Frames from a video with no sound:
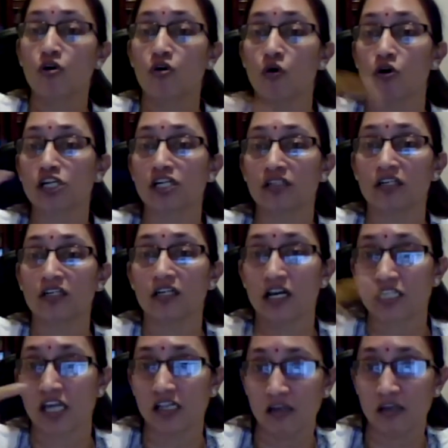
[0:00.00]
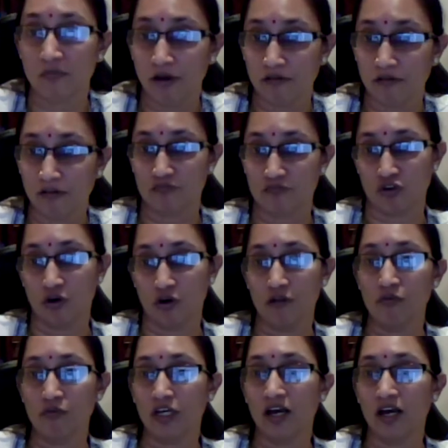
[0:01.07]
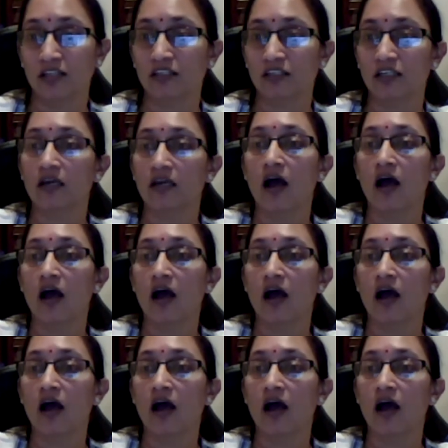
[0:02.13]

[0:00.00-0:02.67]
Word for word: கோஷத்துக்கு நான் சைத்திய பாவனம் சொல்ல முடியாது